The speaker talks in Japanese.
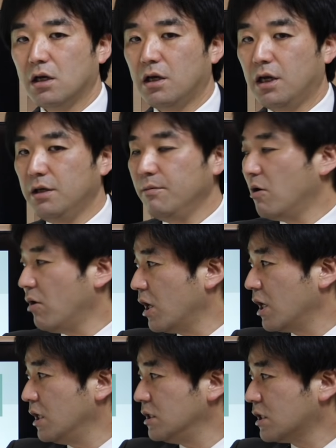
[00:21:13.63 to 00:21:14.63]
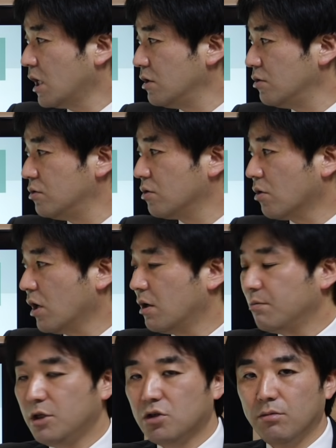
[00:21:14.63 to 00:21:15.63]
えー、今は返済猶予
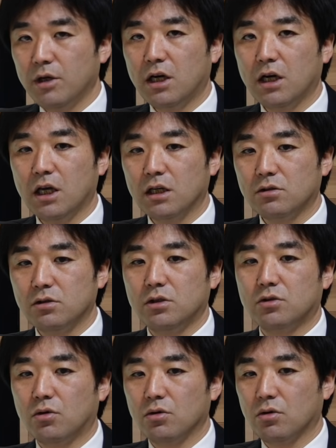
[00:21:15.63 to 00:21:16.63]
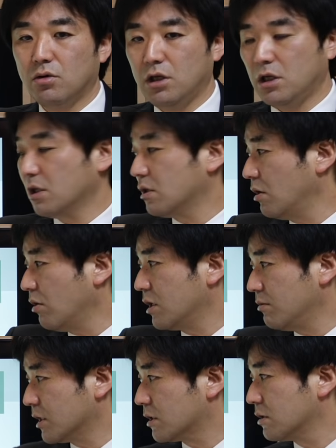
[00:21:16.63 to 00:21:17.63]
が認められやすい状況になっては
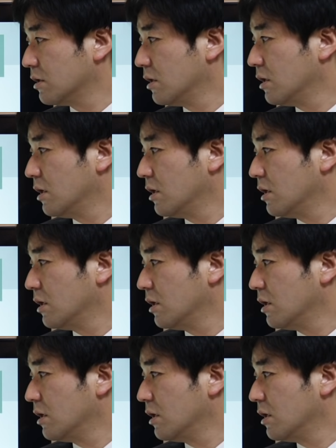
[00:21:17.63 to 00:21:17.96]
います。